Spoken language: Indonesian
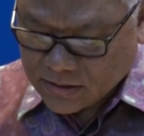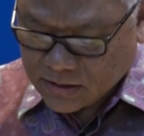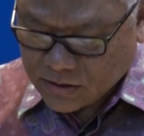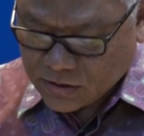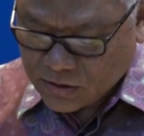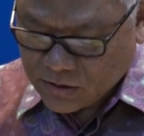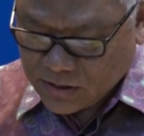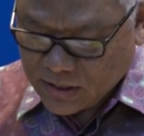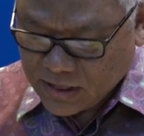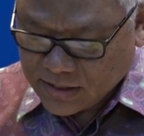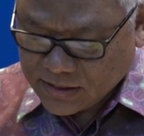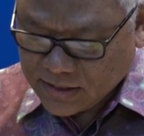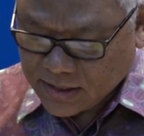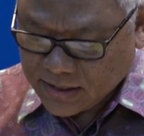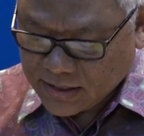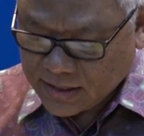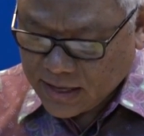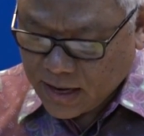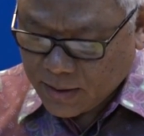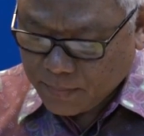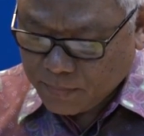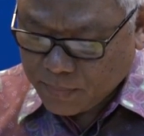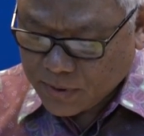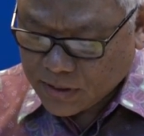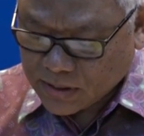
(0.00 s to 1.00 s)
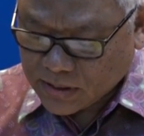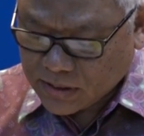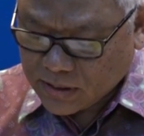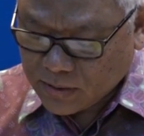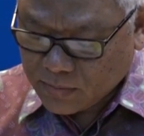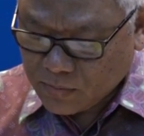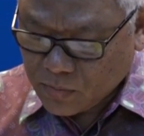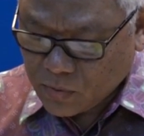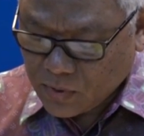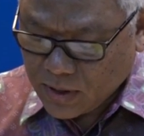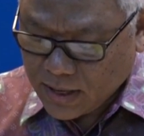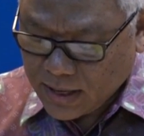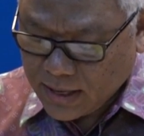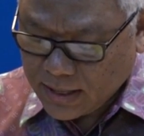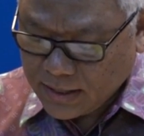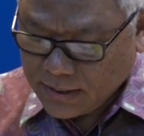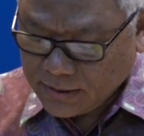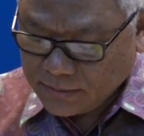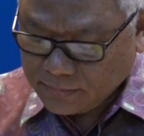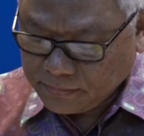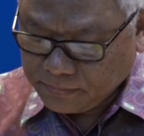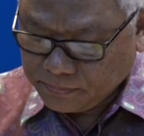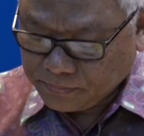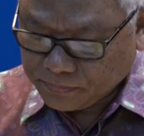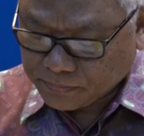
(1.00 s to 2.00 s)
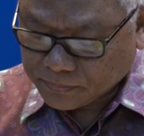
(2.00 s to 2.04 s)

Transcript: Tentunya setiap pertemuan